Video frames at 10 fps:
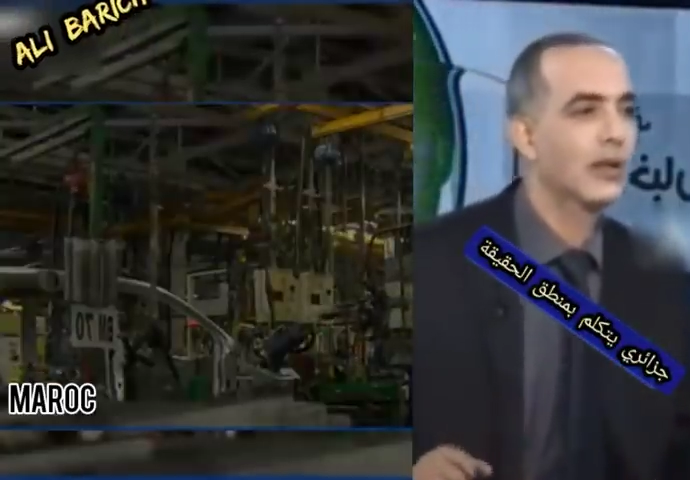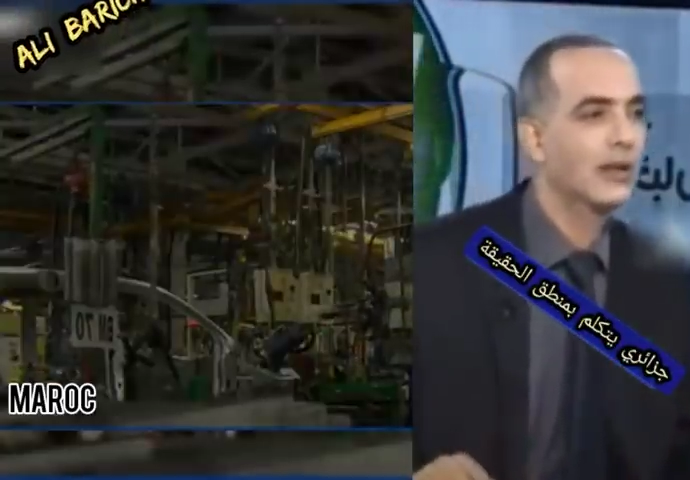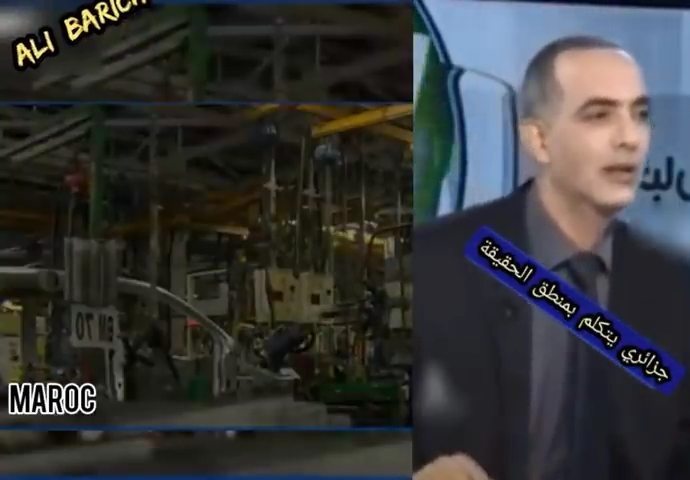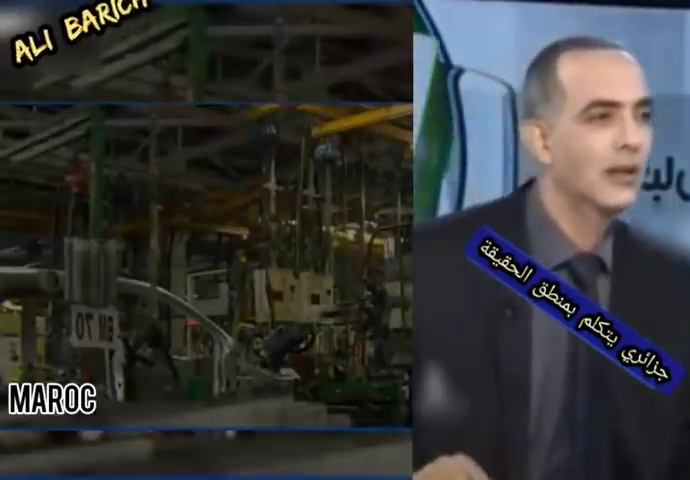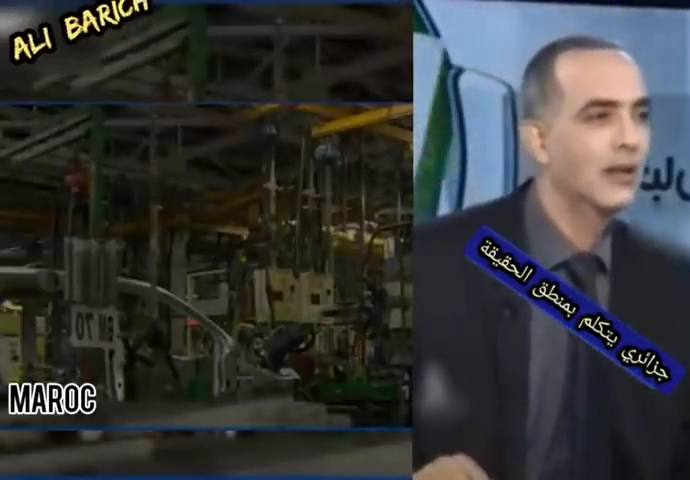آه،
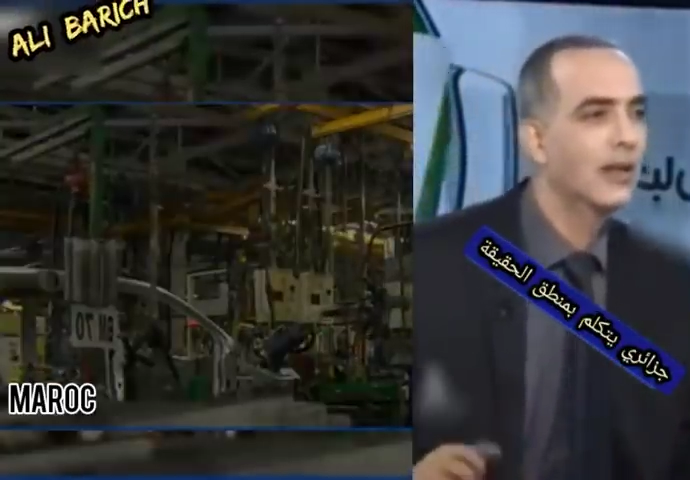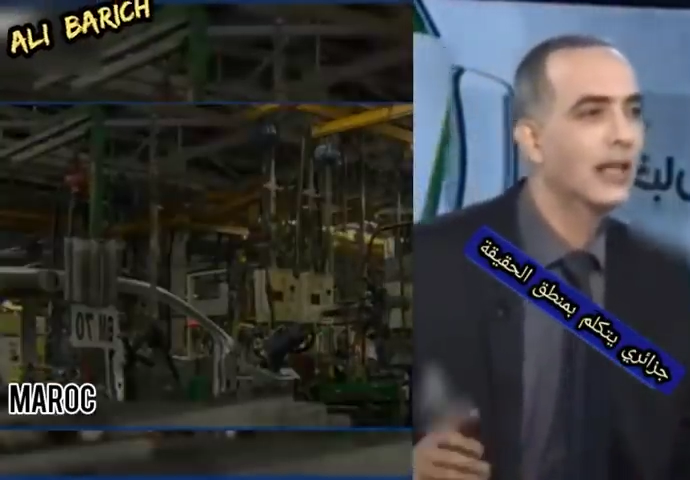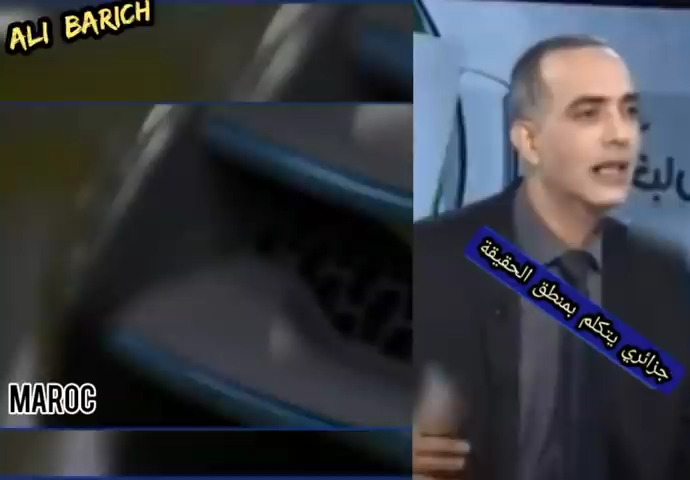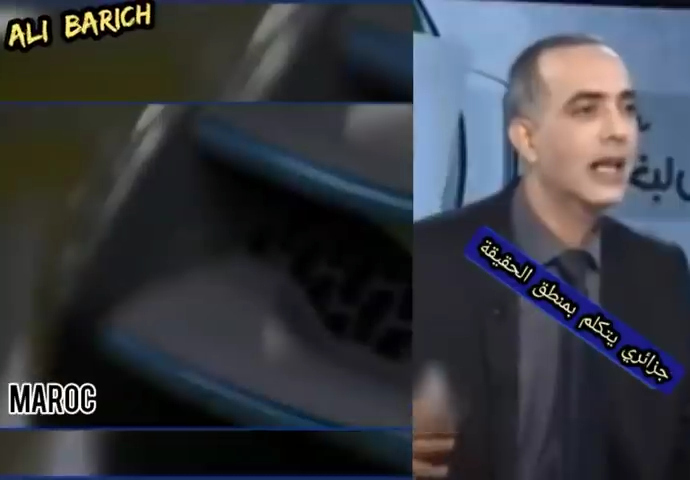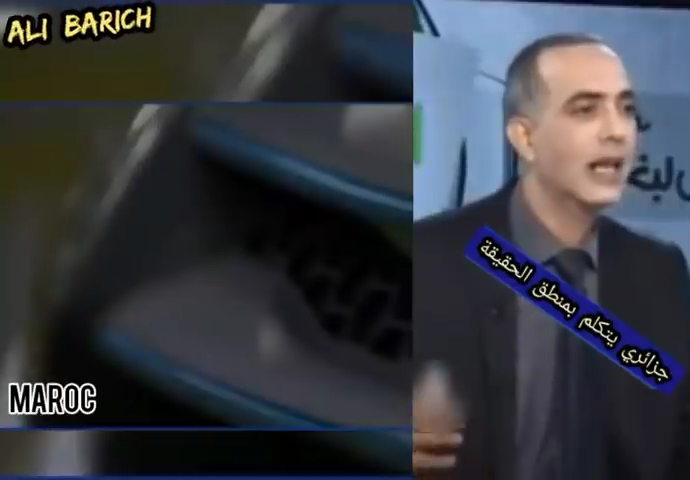
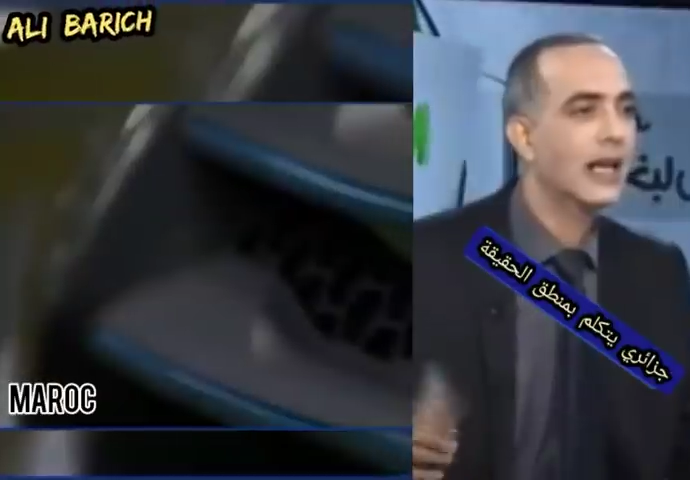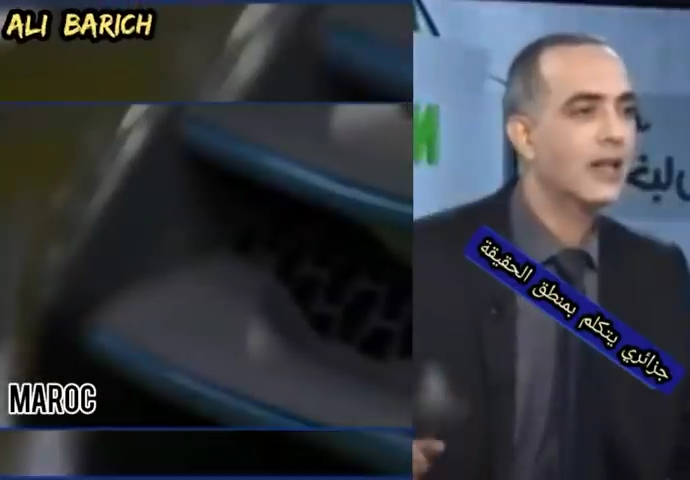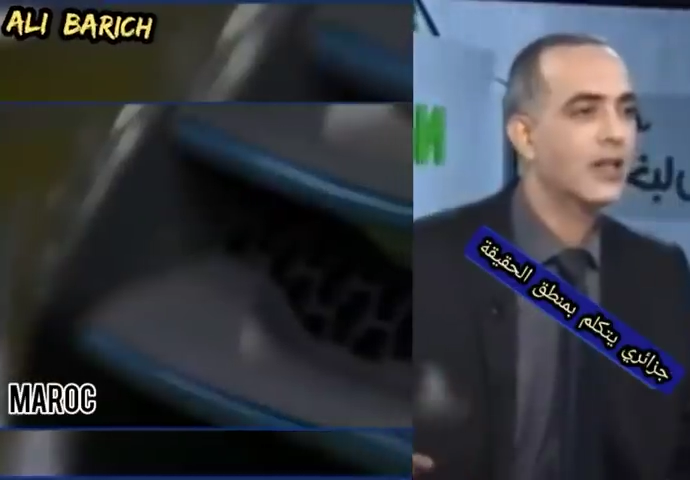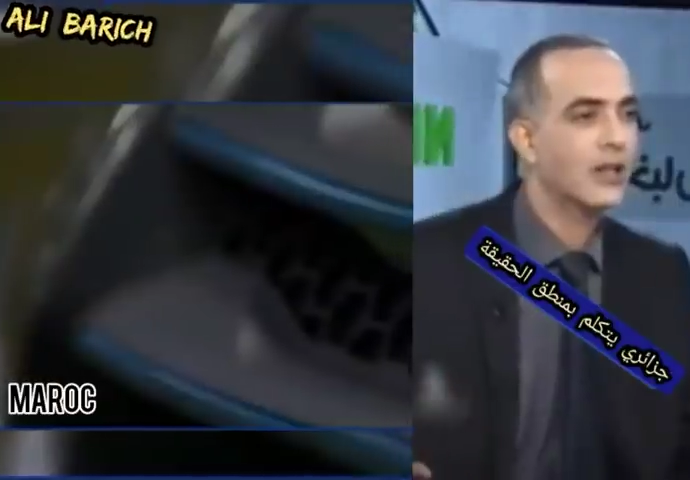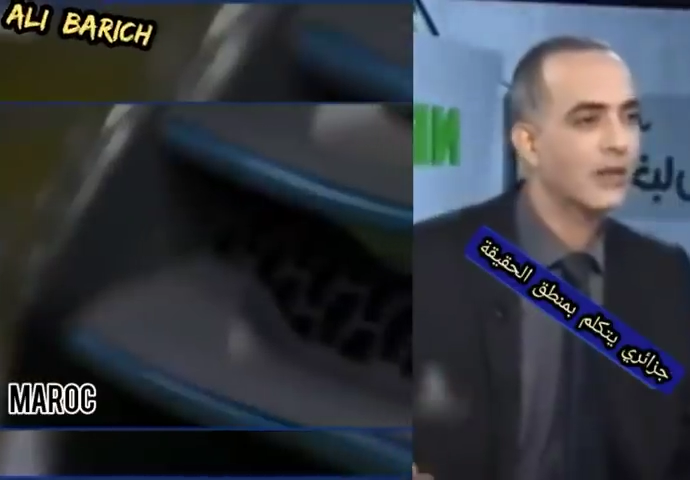الى الخارج